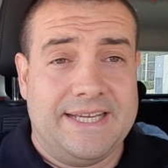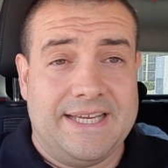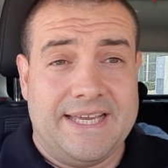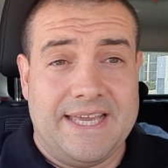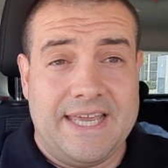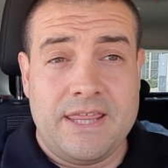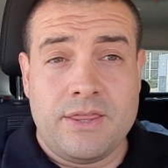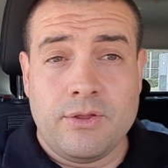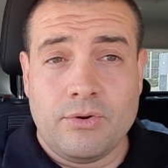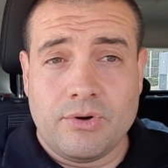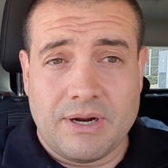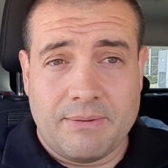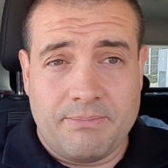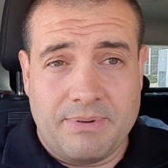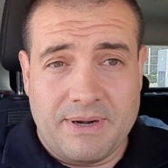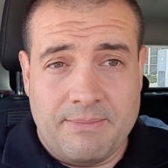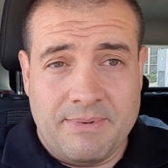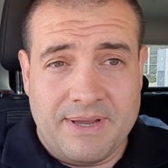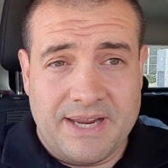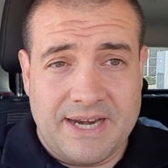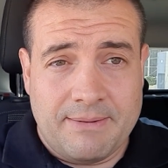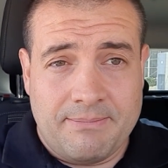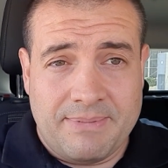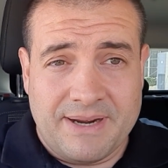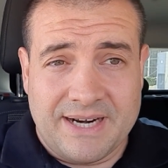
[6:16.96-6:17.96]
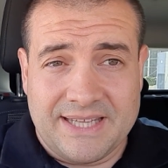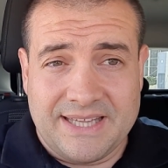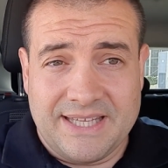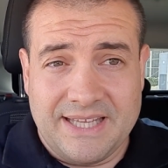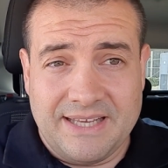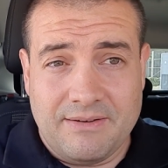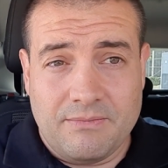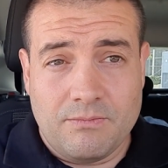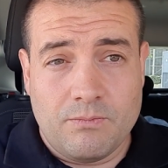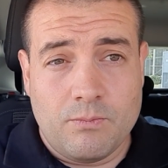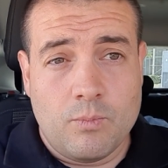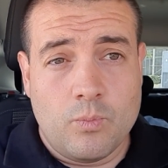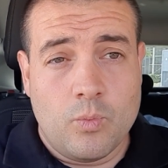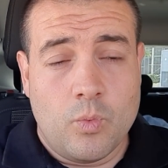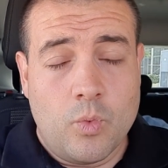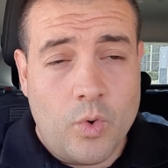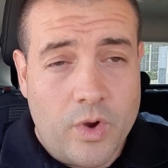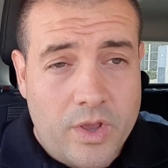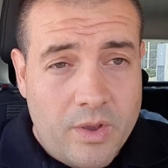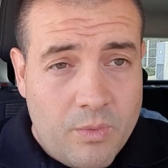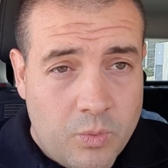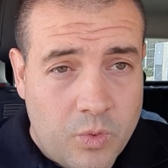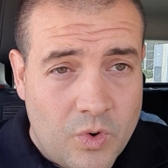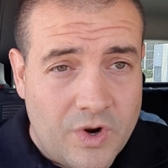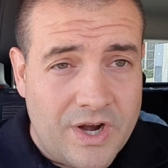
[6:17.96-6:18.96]
Hizo una primera parte
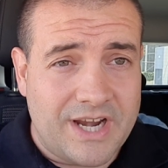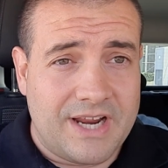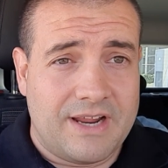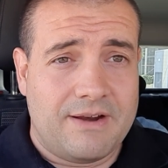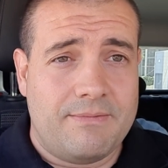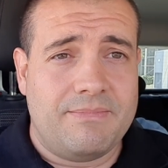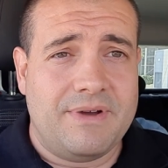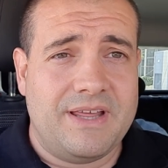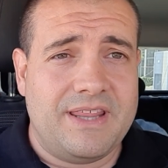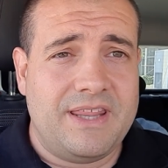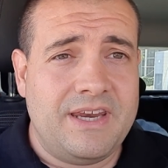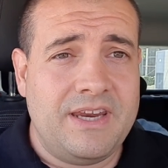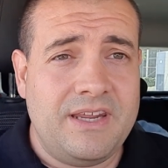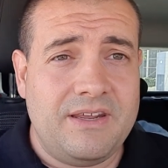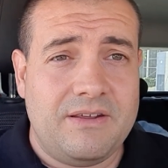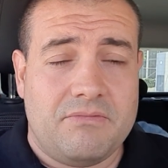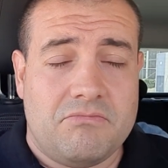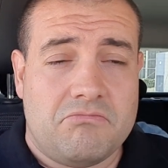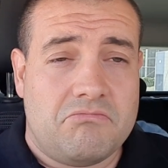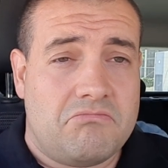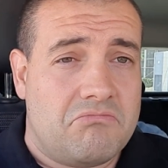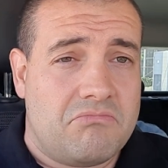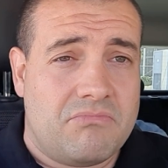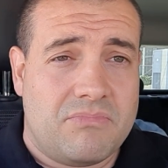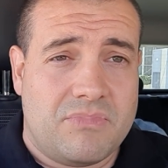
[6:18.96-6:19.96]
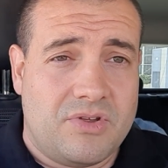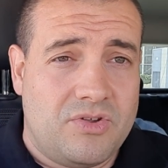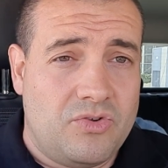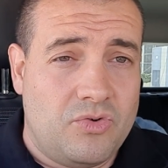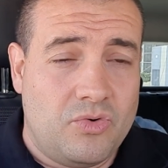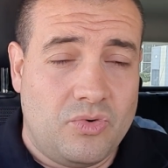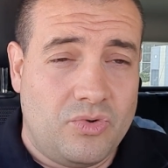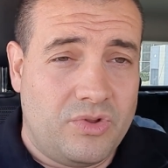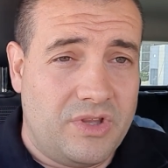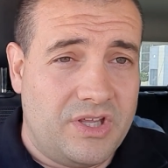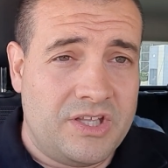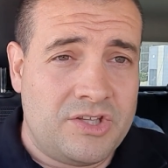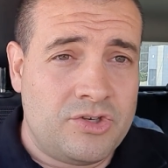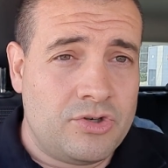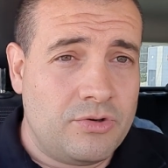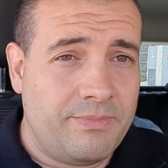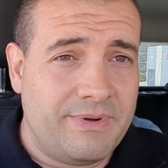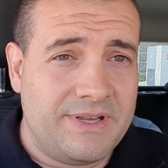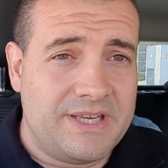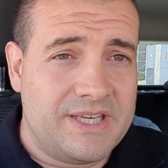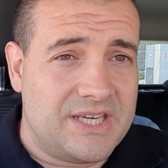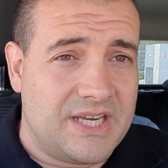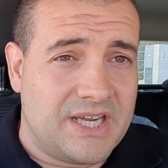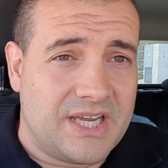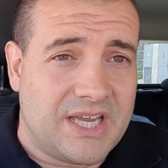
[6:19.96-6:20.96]
muy buena el Madrid. Yo, de hecho,
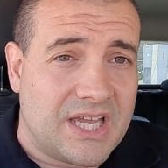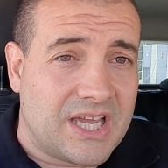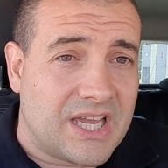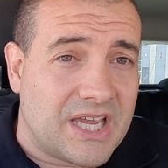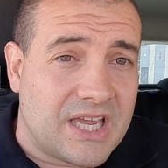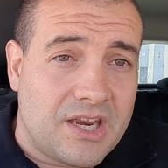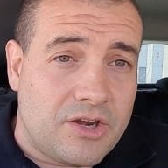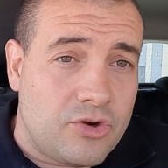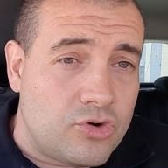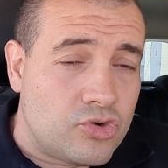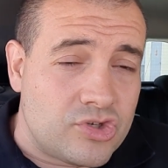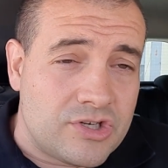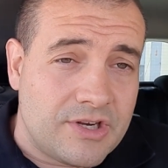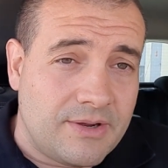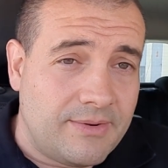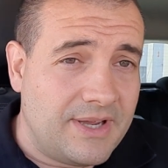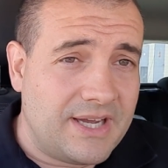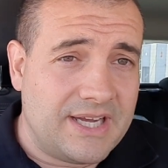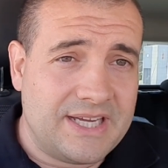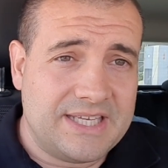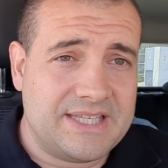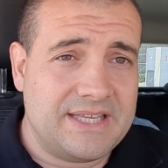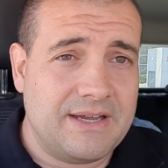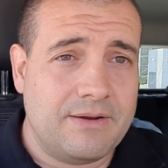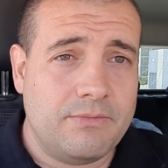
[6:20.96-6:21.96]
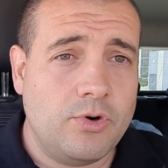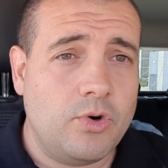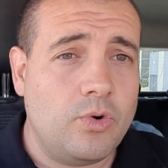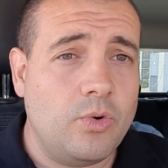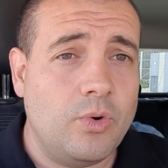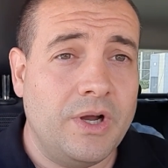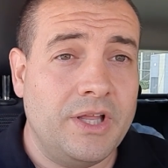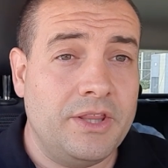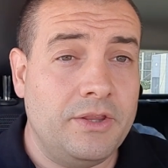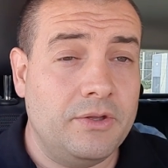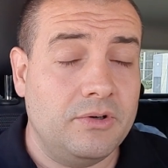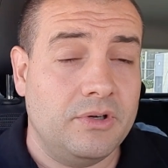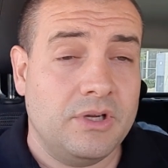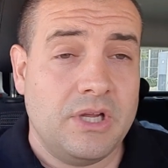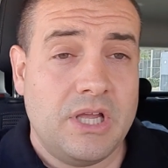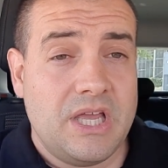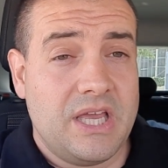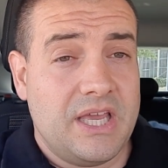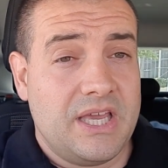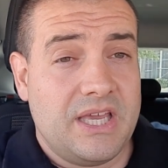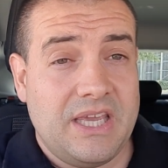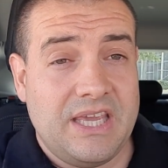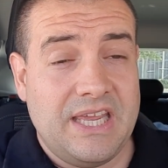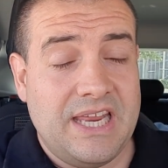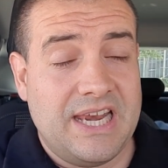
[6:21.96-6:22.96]
pensé que es que no sabía que estábamos jugando
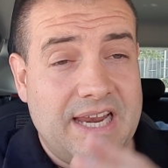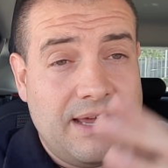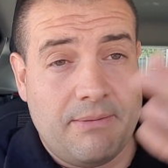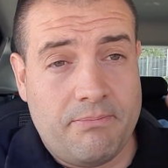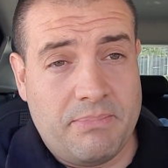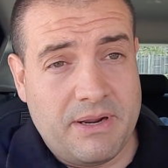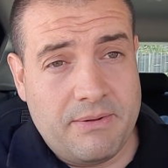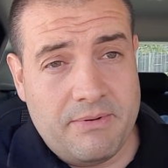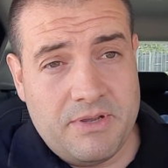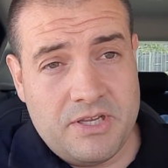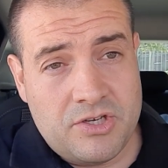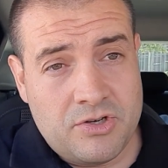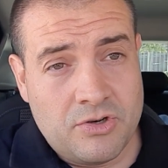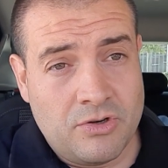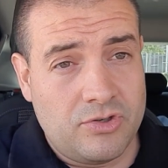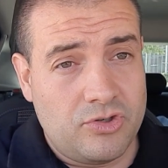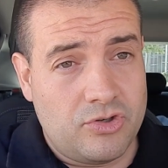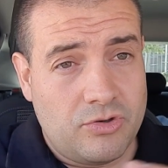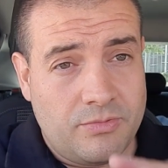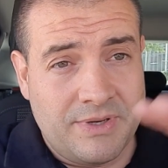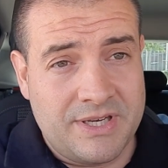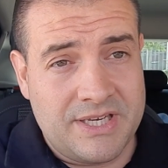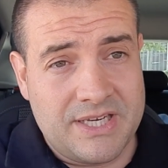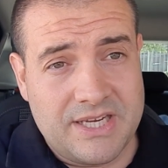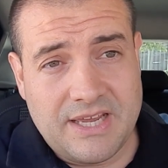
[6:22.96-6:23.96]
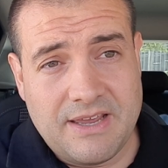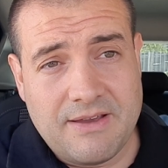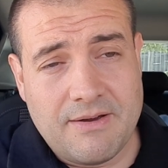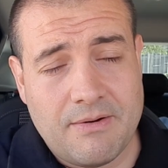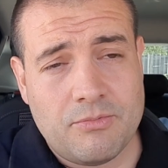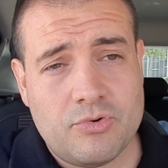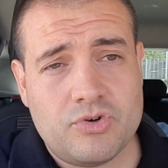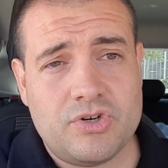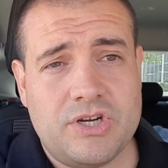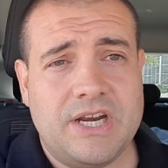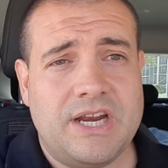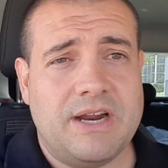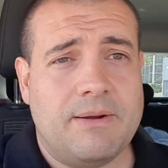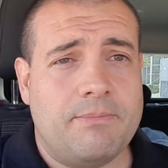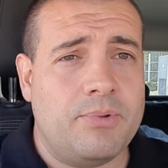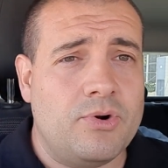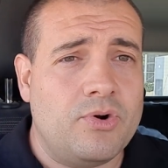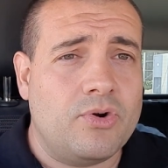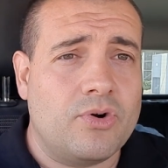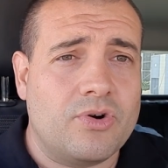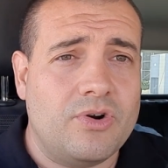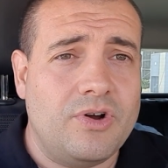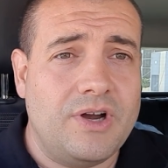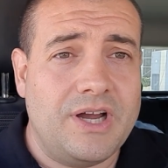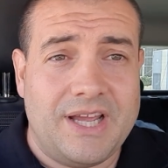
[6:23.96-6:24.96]
y en la previsión yo pensé que íbamos a ir a
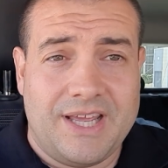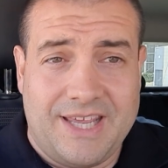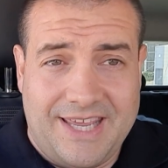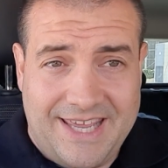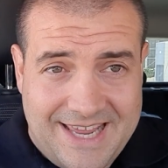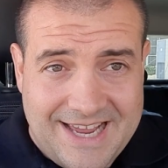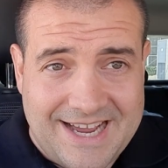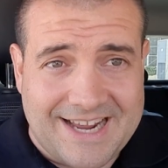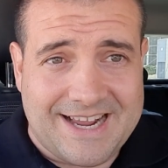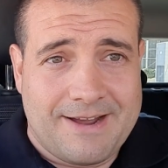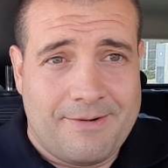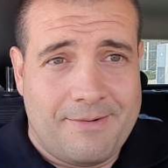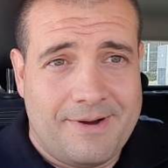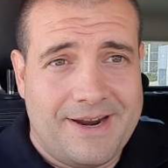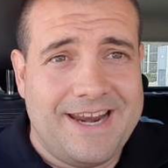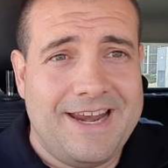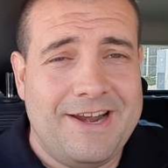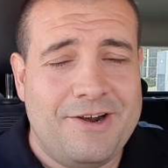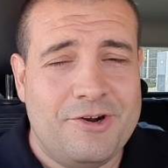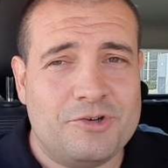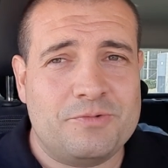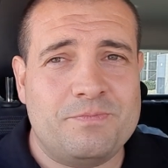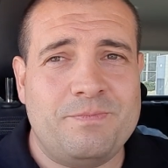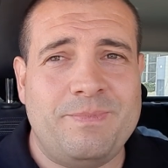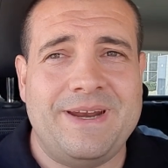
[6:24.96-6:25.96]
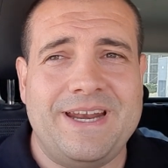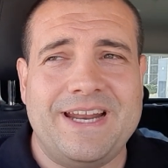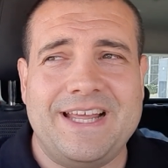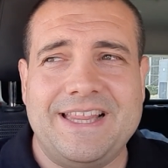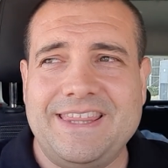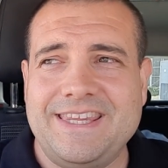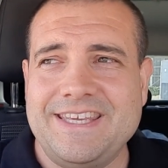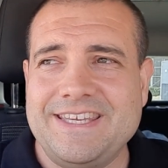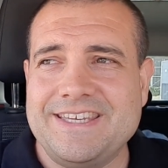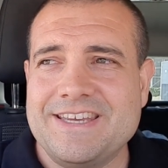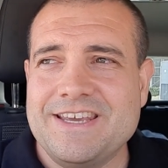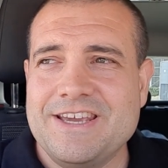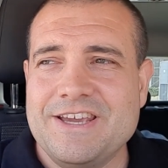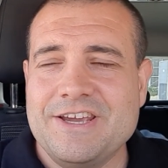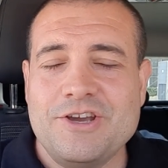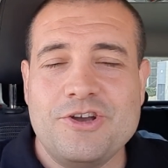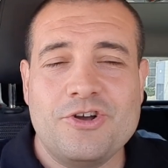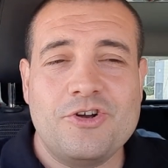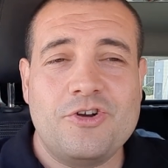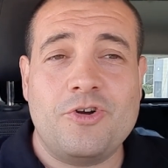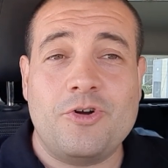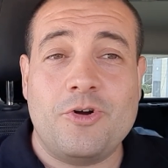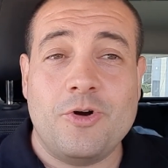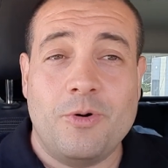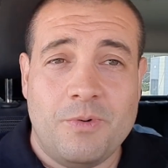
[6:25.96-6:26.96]
prórroga y acabar en los penaltis
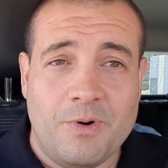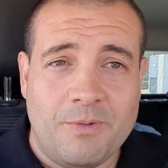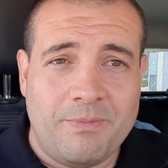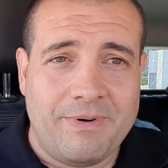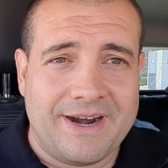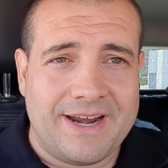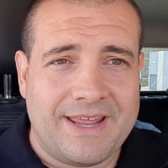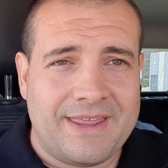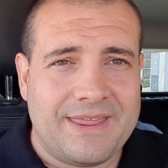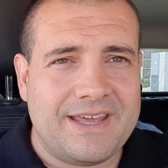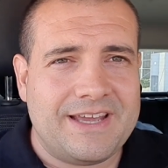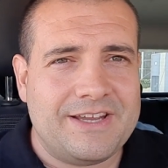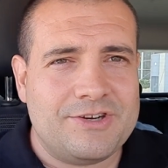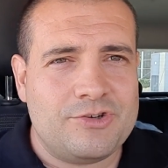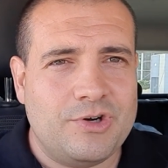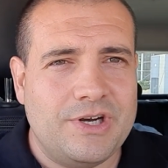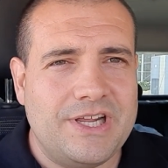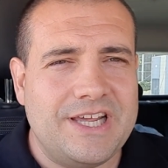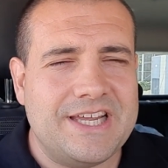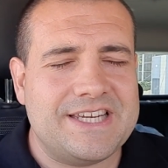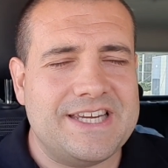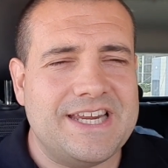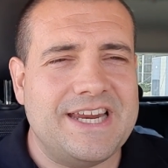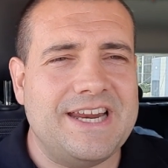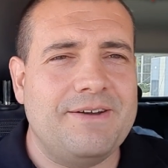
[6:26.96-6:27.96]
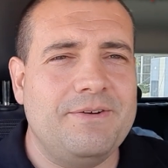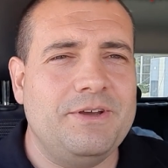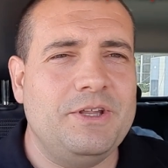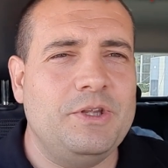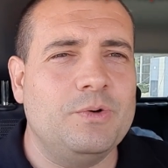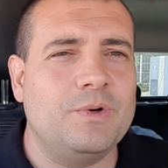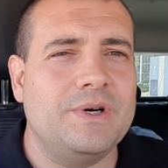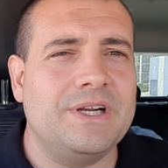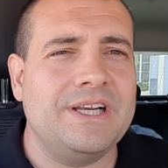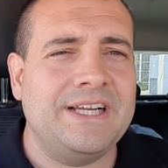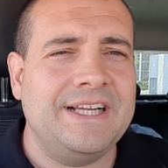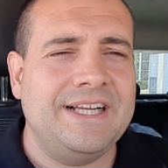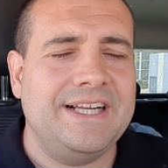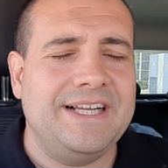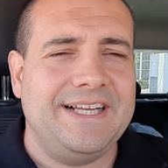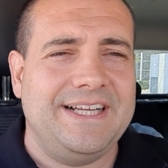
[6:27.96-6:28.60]
como parece que solía ser habitual.